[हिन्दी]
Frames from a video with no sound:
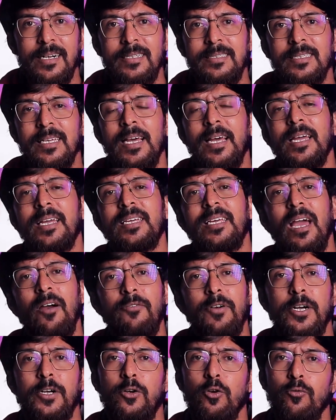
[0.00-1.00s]
हर्ट्स या
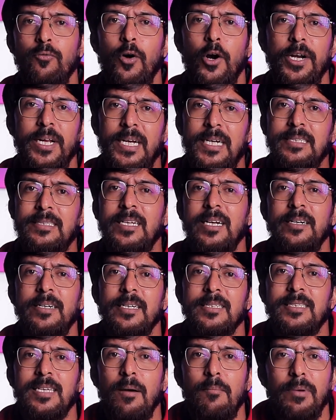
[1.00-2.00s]
फिर 240 हर्ट्स का
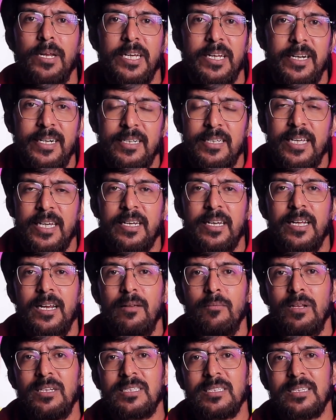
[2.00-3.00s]
टच सैम्पलिंग रेट देखने के
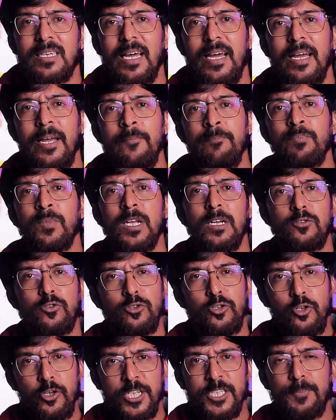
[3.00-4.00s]
लिए मिल सकता है तो
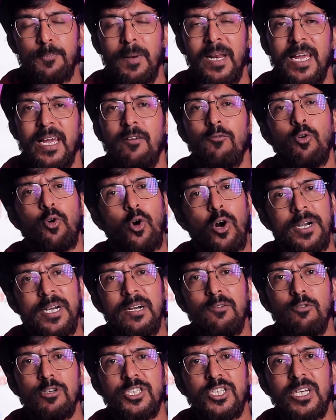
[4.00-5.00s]
जो डिस्प्ले है वो
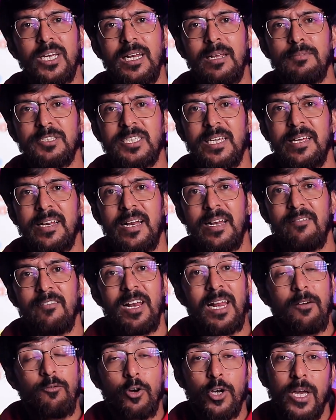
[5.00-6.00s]
कंटेंट वॉचिंग के लिए भी सही रहने
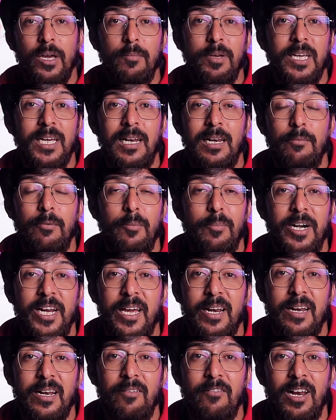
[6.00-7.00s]
वाला है वो गेमिंग के लिए भी
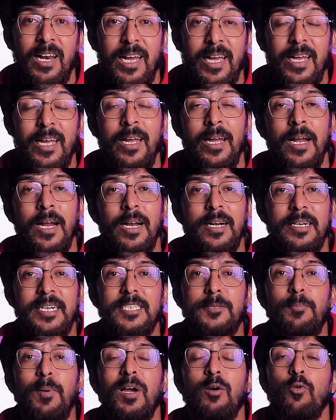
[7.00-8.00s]
बढ़िया रहने वाला है
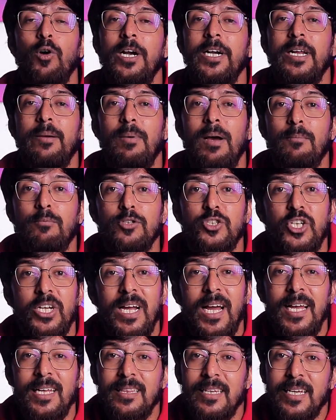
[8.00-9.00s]
डिस्प्ले क्वालिटी में आपको
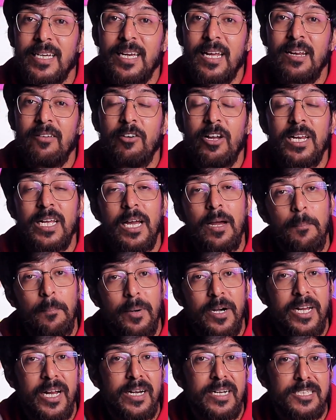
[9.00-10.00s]
शिकायत नहीं आने वाली है
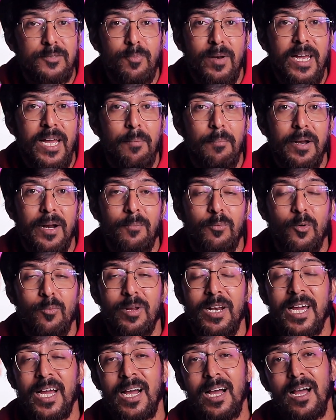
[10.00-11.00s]
बढ़िया डिस्प्ले यहाँ पर आपको
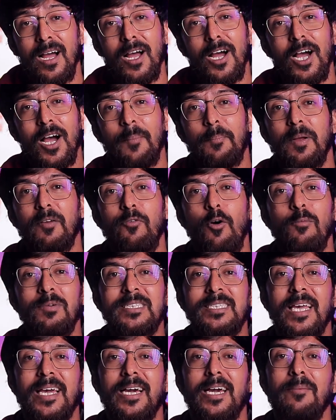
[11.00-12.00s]
मिलेगा अब
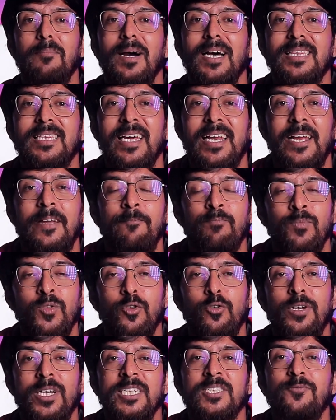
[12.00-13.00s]
परफॉर्मेंस की अगर बात करें
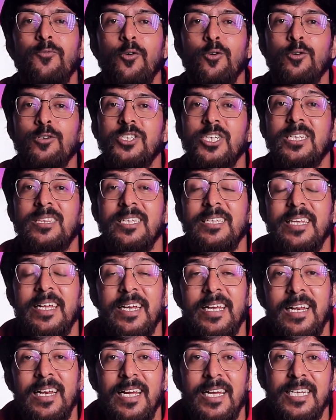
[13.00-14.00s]
तो इस फोन को शक्ति
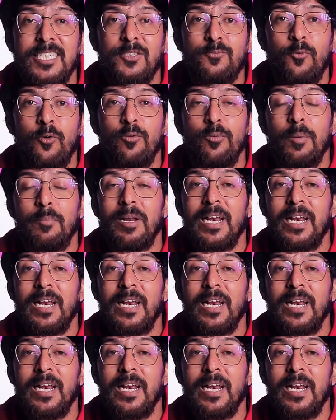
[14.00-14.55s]
देने के लिए इस फोन में